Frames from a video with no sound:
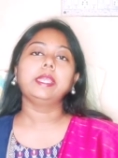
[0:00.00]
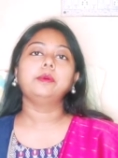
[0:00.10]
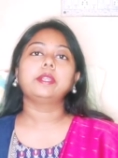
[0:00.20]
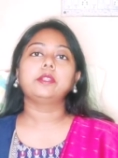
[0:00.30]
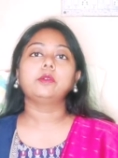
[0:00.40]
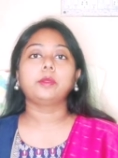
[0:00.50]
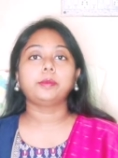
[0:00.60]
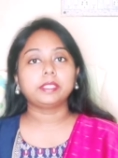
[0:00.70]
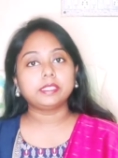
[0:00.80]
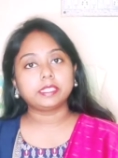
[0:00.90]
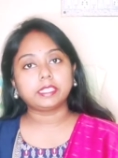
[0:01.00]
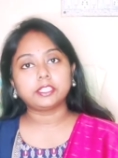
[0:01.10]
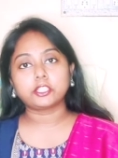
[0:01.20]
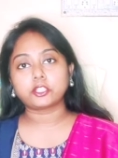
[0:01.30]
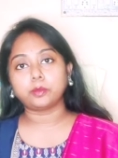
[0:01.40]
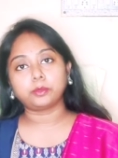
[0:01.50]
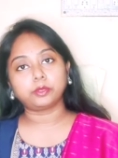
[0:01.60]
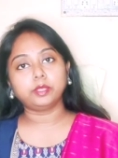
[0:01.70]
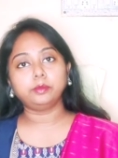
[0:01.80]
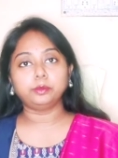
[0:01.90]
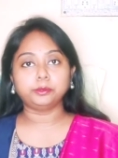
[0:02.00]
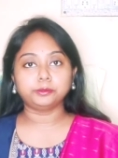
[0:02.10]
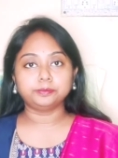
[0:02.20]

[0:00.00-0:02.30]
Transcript: এবং এর হোমিওপ্যাথি চিকিৎসা সম্পর্কে বলব